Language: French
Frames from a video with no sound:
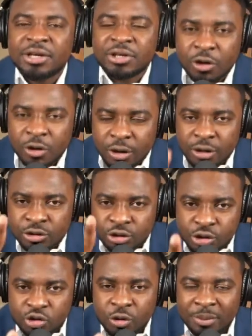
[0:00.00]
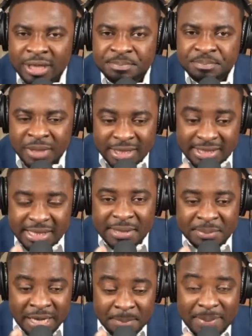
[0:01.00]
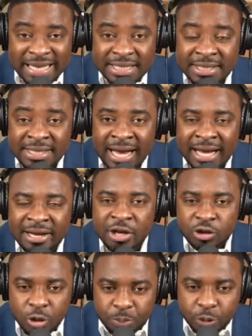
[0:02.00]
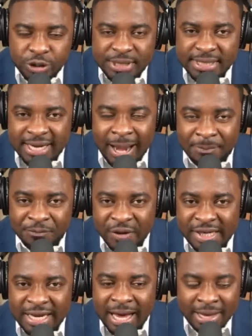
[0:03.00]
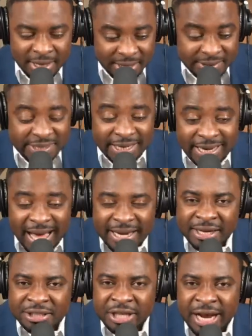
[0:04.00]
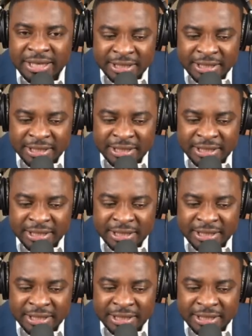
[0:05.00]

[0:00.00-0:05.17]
que justement c'est dans parti ça que politique la fait là et c'est là danger